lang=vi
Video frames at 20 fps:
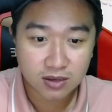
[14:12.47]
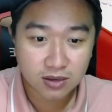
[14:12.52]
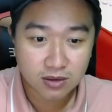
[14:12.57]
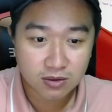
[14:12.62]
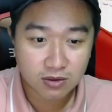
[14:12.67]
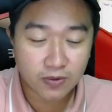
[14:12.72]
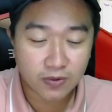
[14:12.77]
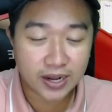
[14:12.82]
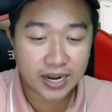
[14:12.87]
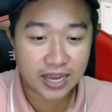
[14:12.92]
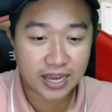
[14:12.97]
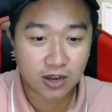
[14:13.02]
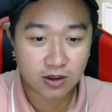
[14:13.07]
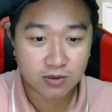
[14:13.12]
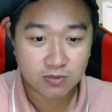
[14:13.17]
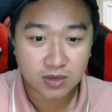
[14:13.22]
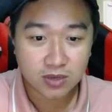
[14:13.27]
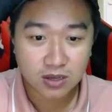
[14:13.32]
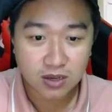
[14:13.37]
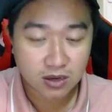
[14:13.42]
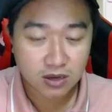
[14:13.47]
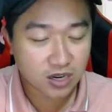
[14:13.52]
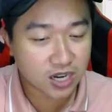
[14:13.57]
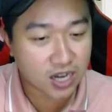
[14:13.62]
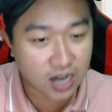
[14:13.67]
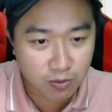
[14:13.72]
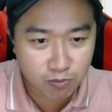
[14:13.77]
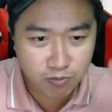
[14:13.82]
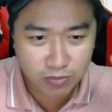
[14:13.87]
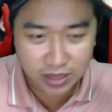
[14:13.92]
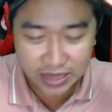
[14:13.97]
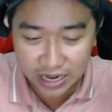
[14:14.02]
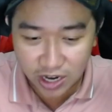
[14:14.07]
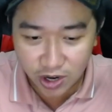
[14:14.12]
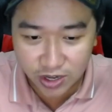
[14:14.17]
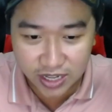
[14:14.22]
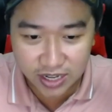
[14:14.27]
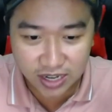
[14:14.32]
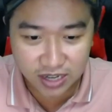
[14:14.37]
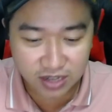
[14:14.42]
các bạn thấy không không, mình đã nói
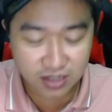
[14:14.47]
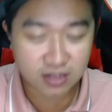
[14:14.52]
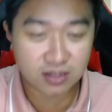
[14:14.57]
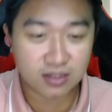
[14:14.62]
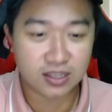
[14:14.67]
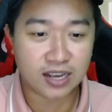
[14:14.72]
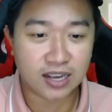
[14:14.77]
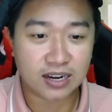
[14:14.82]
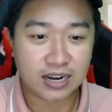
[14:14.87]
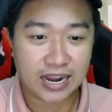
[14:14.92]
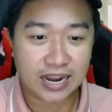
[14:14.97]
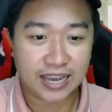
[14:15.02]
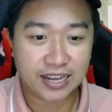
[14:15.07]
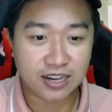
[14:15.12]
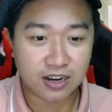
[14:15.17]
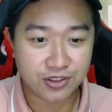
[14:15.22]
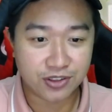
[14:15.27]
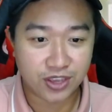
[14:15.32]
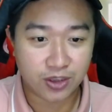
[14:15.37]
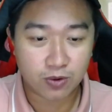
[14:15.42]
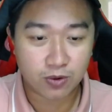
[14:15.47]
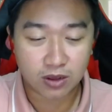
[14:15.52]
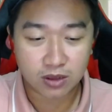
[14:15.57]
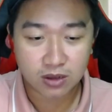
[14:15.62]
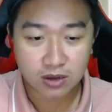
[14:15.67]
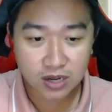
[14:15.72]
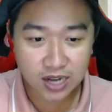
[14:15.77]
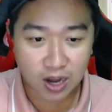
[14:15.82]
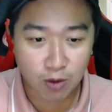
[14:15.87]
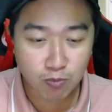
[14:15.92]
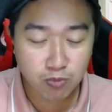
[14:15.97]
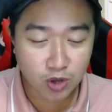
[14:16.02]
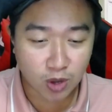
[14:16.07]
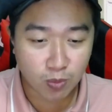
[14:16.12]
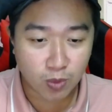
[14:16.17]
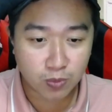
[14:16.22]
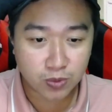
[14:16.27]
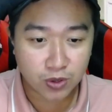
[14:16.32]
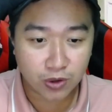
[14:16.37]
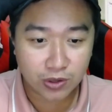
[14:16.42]
đi nhắc, nhắc lại rất là nhiều rồi không có
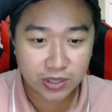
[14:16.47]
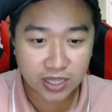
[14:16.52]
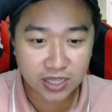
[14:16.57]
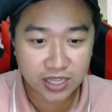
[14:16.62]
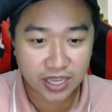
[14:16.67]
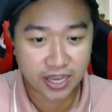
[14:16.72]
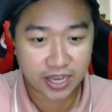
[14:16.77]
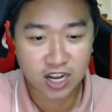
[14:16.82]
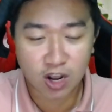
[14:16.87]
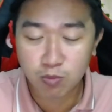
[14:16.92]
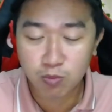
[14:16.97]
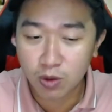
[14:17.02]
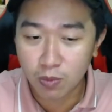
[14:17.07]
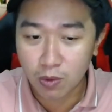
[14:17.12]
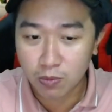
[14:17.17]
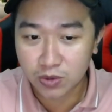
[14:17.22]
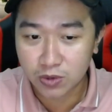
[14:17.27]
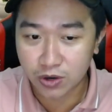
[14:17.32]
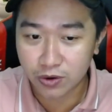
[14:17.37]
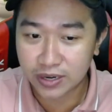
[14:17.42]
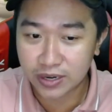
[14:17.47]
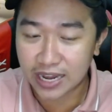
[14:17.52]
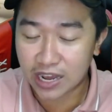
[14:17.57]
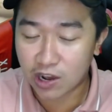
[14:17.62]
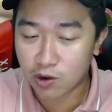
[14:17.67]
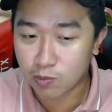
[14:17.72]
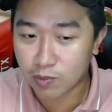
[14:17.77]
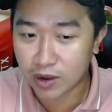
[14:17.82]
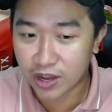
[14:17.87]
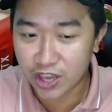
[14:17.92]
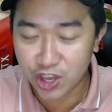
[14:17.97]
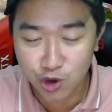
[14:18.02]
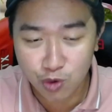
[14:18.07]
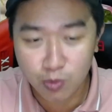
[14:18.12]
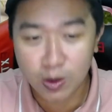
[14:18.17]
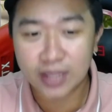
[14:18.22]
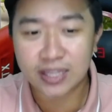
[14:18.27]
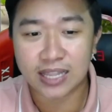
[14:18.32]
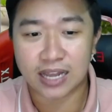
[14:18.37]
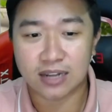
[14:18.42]
một người chính nghĩa không có một người nào mà yêu
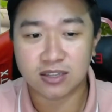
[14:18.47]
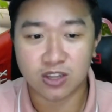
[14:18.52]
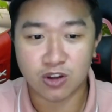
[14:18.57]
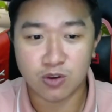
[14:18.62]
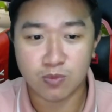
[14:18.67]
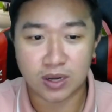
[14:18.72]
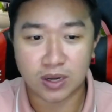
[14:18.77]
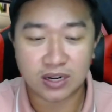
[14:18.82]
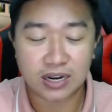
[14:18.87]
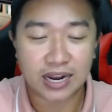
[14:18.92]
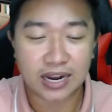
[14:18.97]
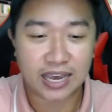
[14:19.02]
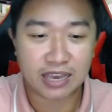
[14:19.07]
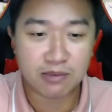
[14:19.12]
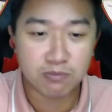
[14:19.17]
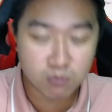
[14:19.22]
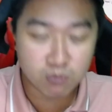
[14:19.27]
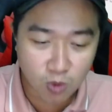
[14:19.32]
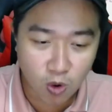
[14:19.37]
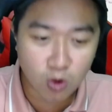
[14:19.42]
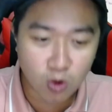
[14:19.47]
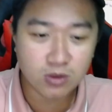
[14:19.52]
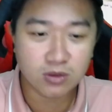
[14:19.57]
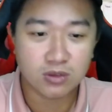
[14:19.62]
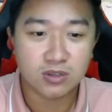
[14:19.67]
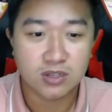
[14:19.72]
mến thằng tượng mình lại muốn